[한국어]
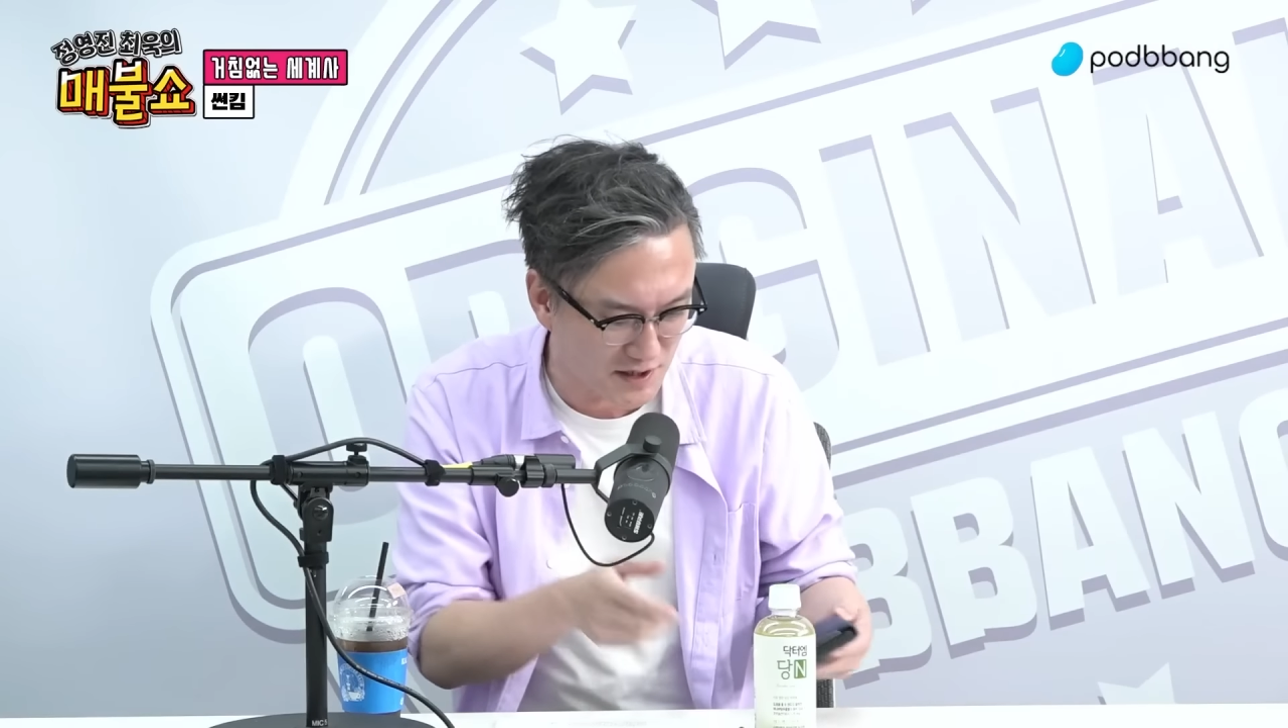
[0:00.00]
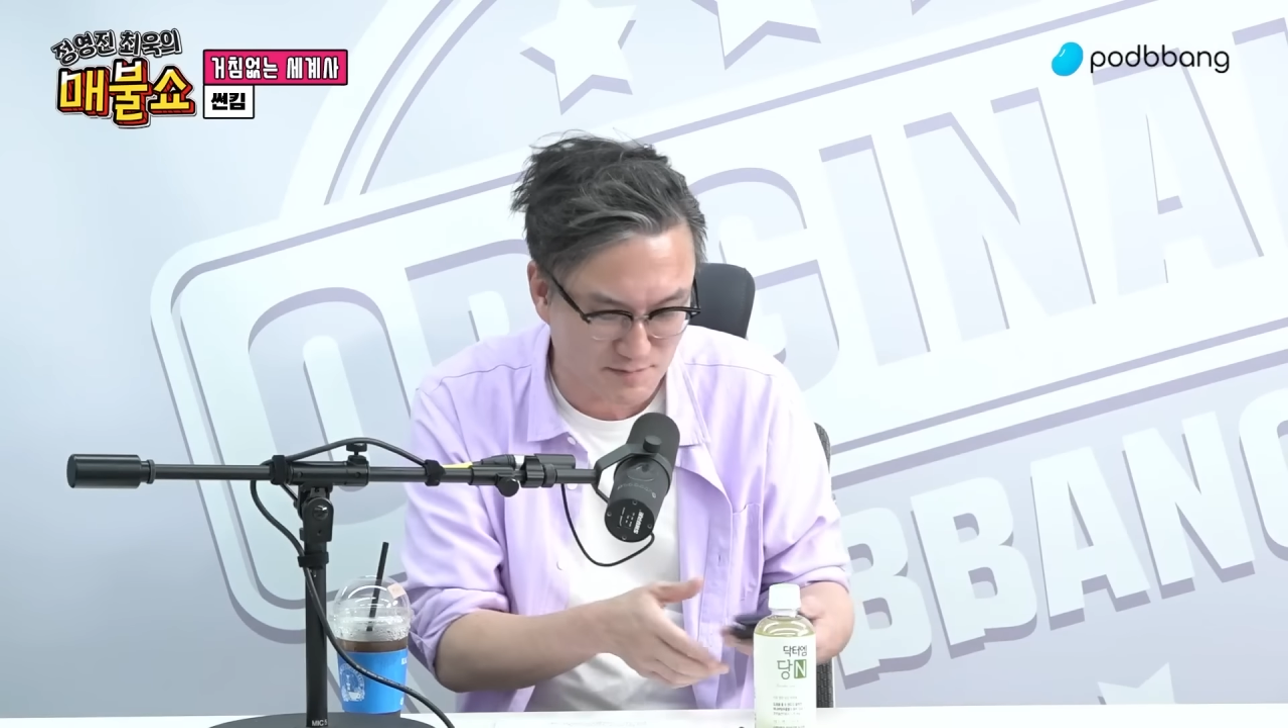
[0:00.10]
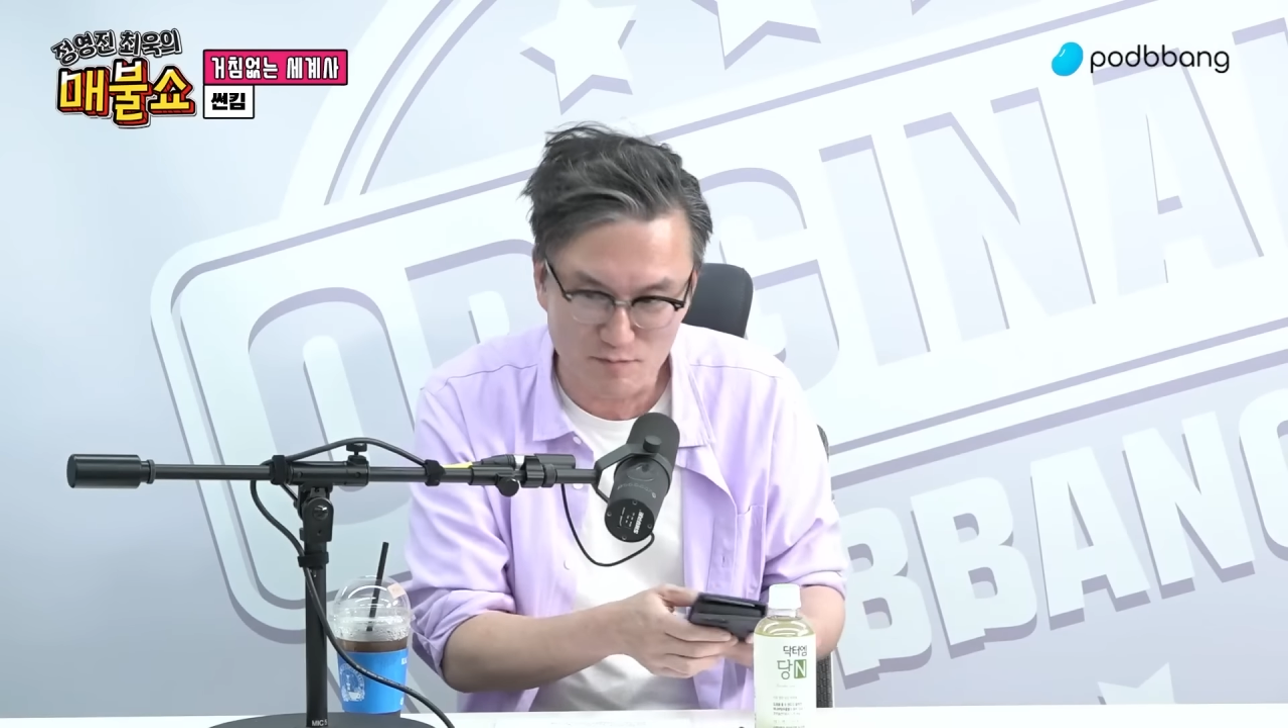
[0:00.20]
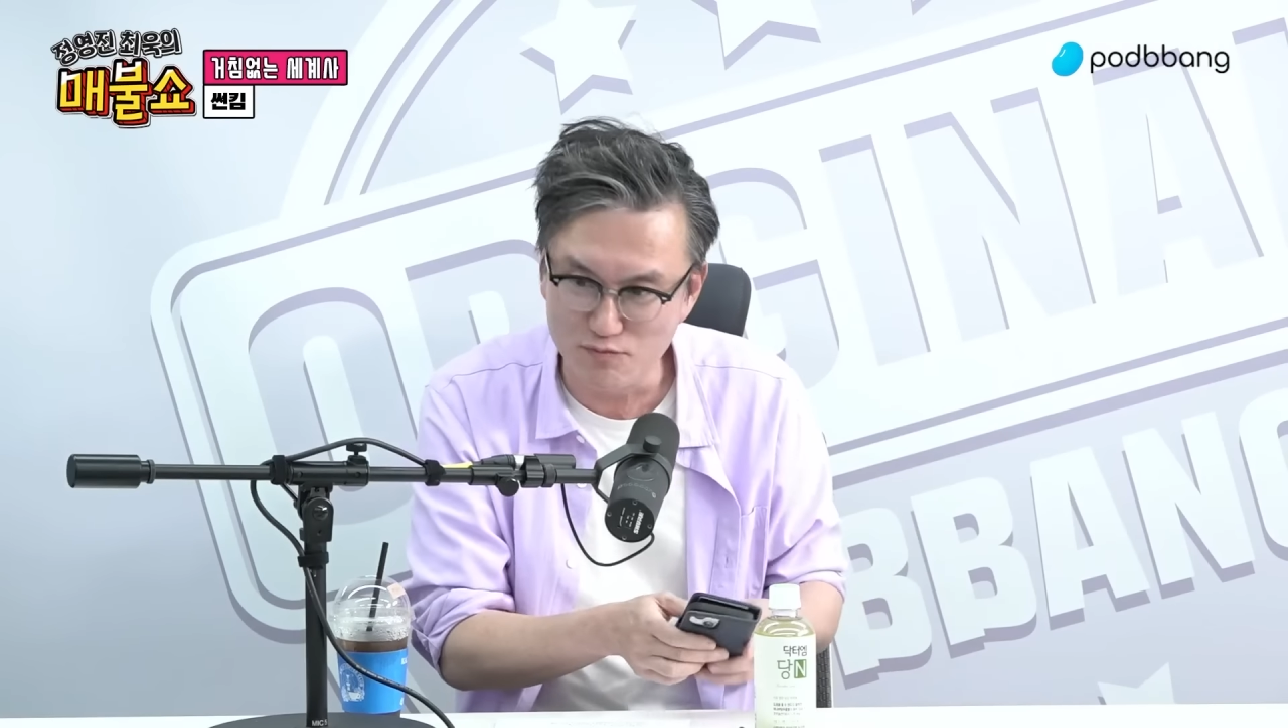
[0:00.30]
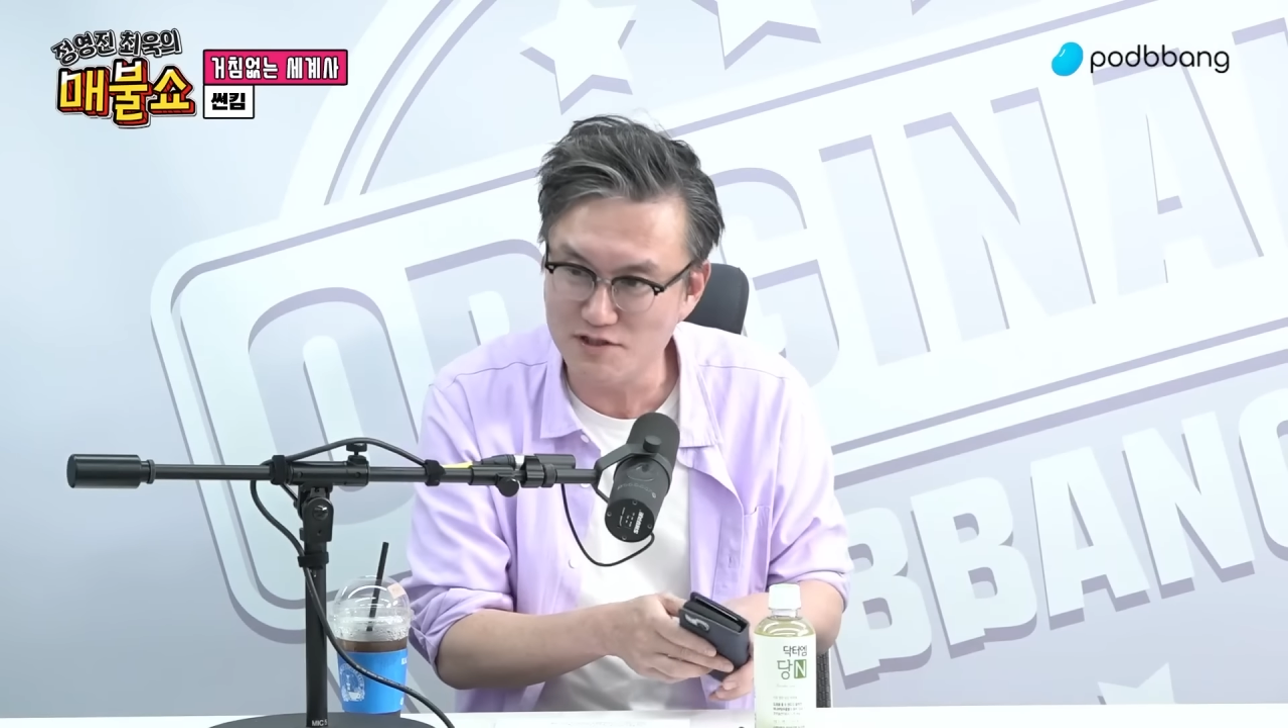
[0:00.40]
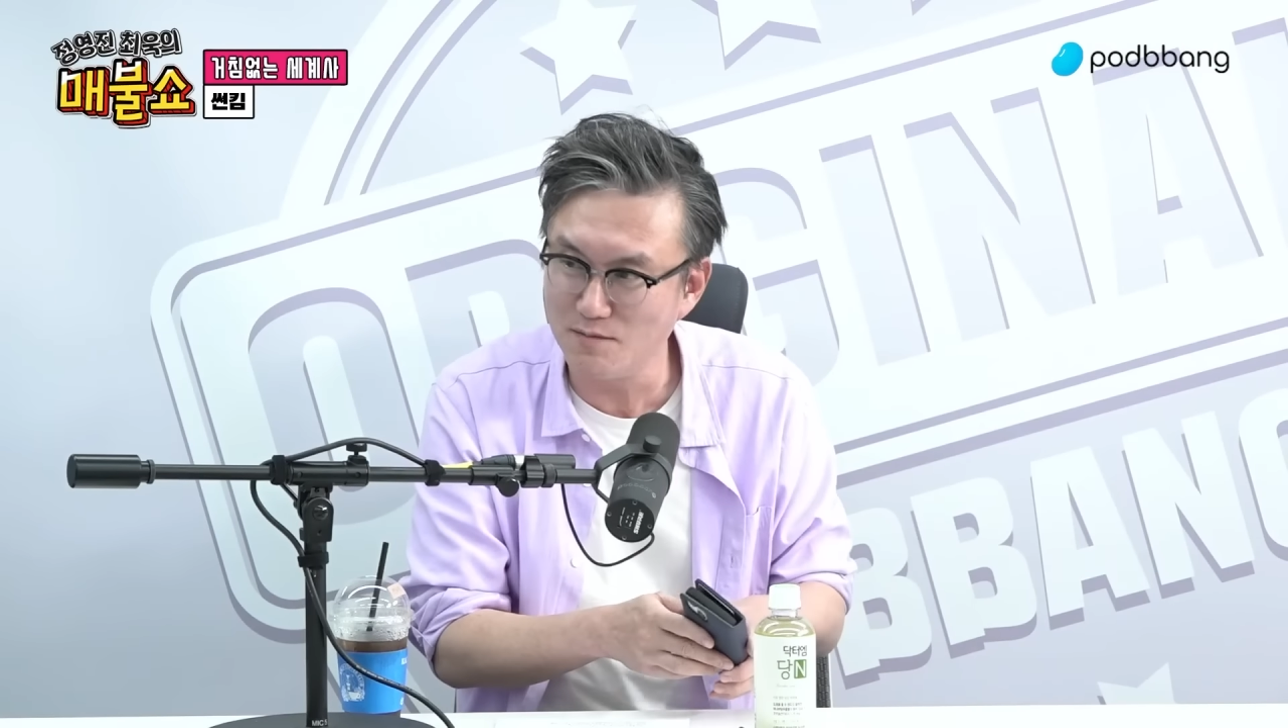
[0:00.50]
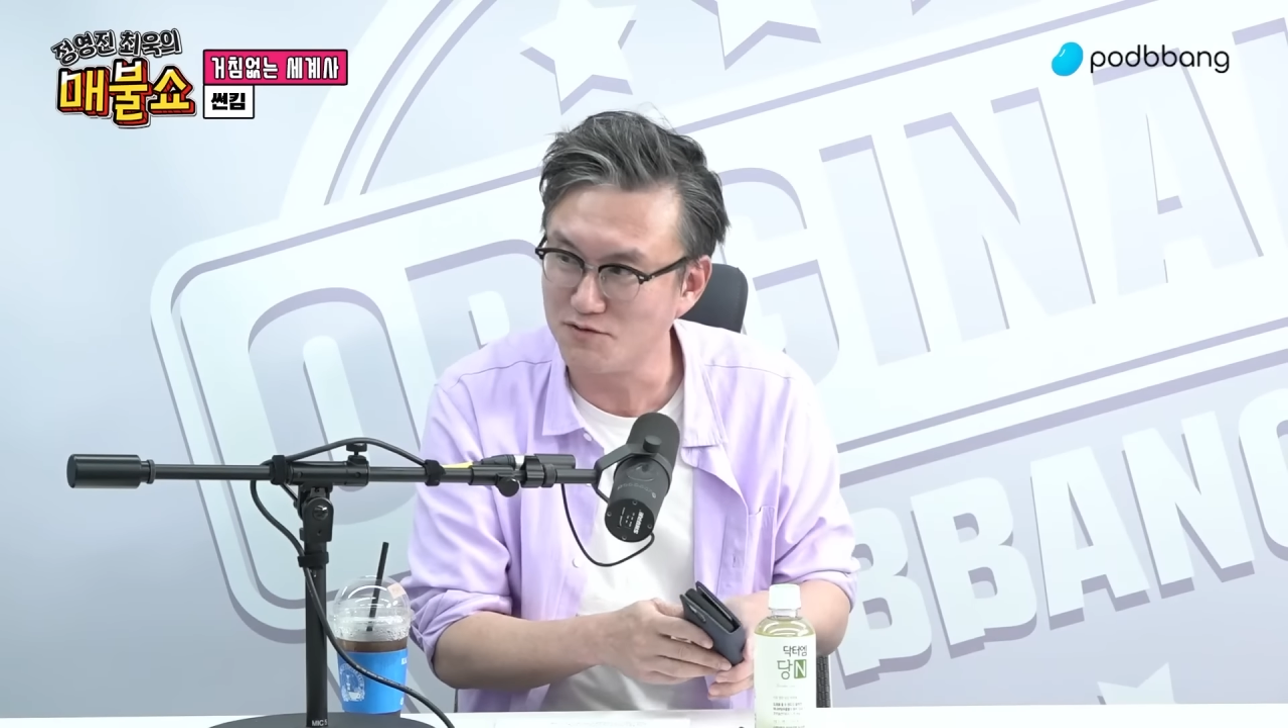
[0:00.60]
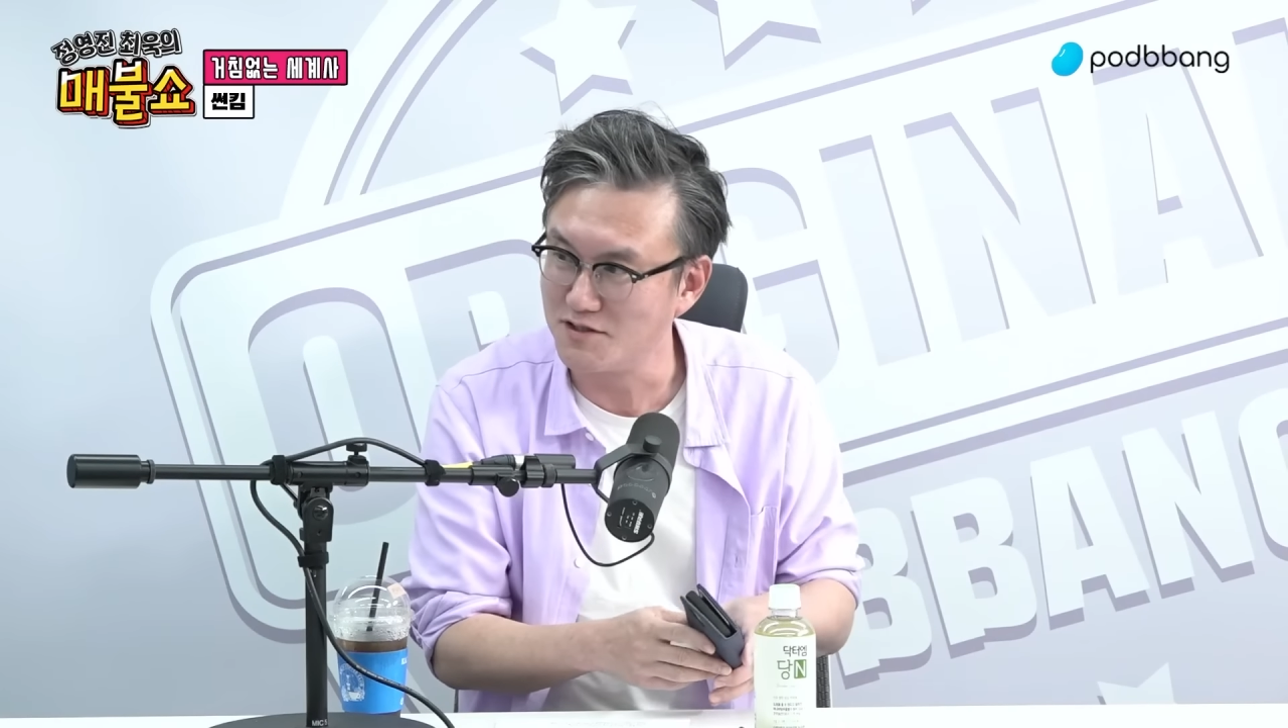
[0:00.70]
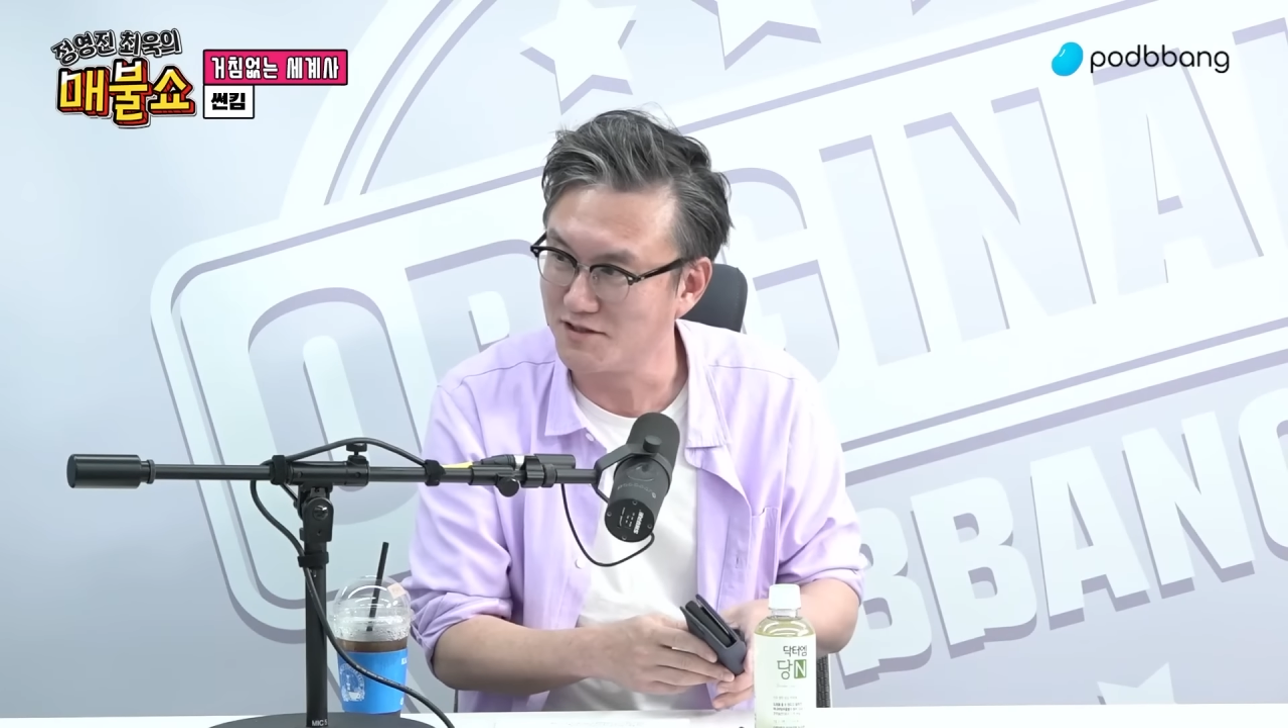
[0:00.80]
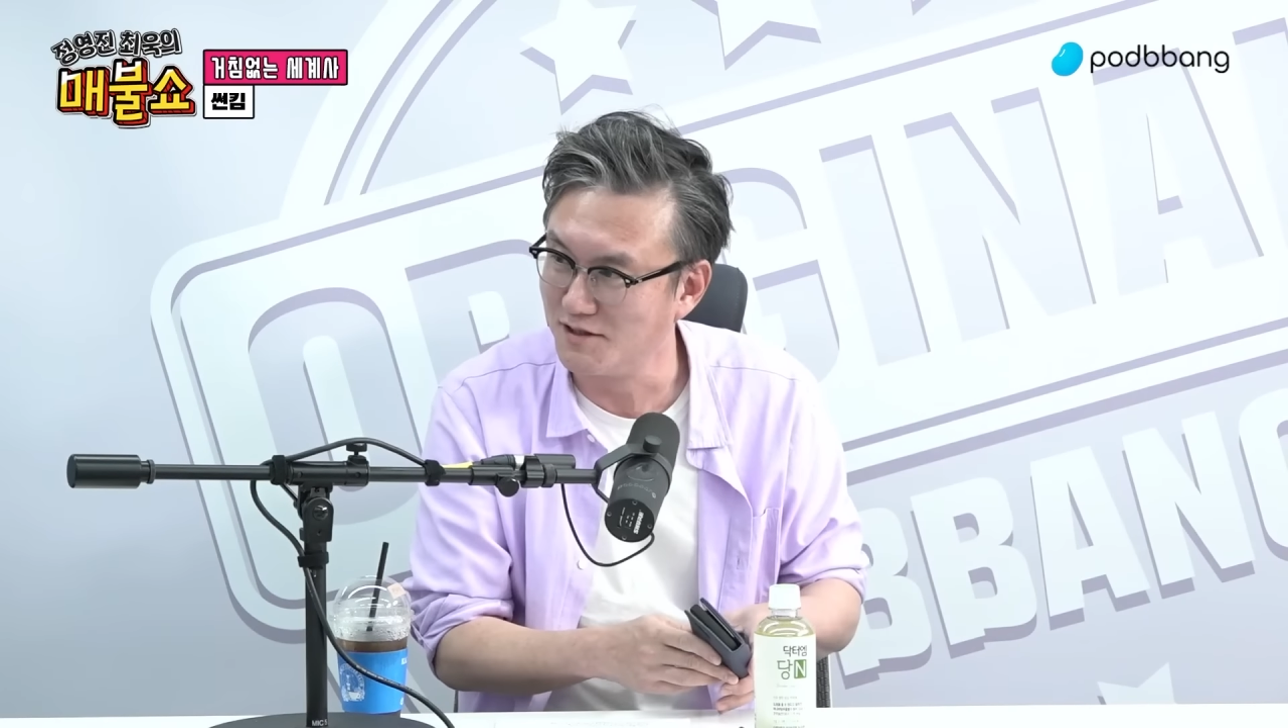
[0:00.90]
계시면 문자 한번
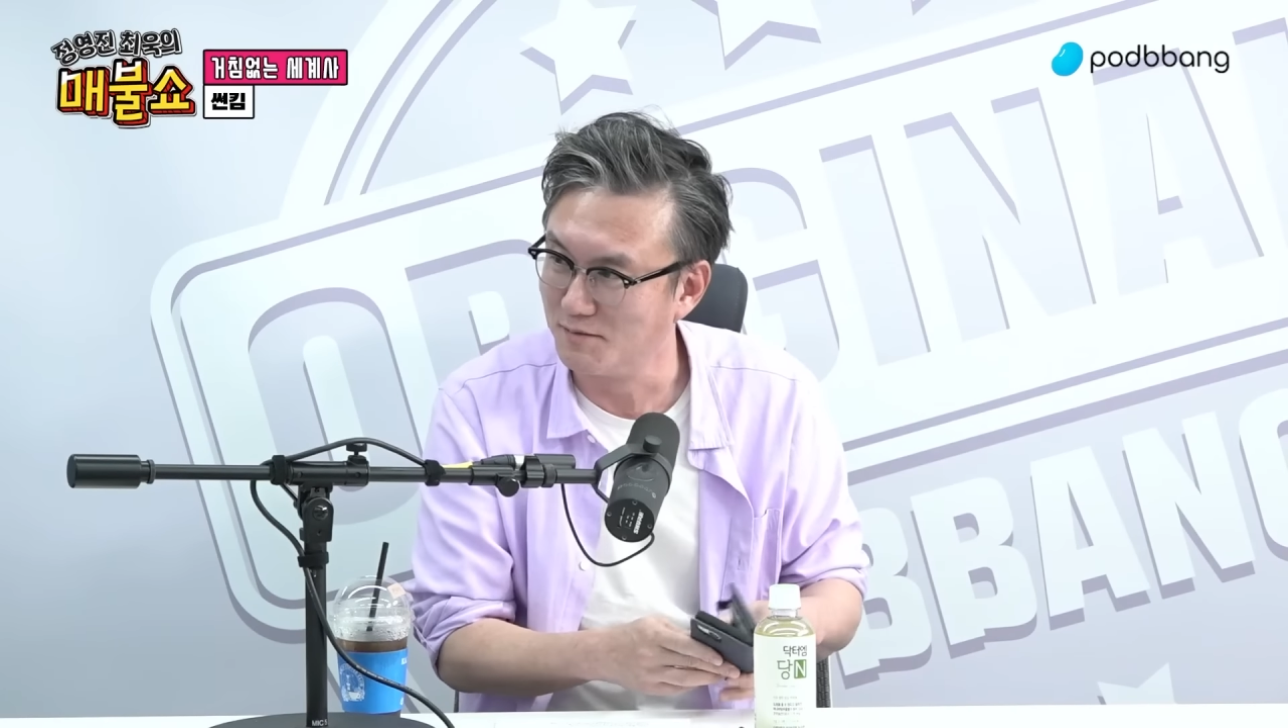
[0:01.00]
주세요 지금.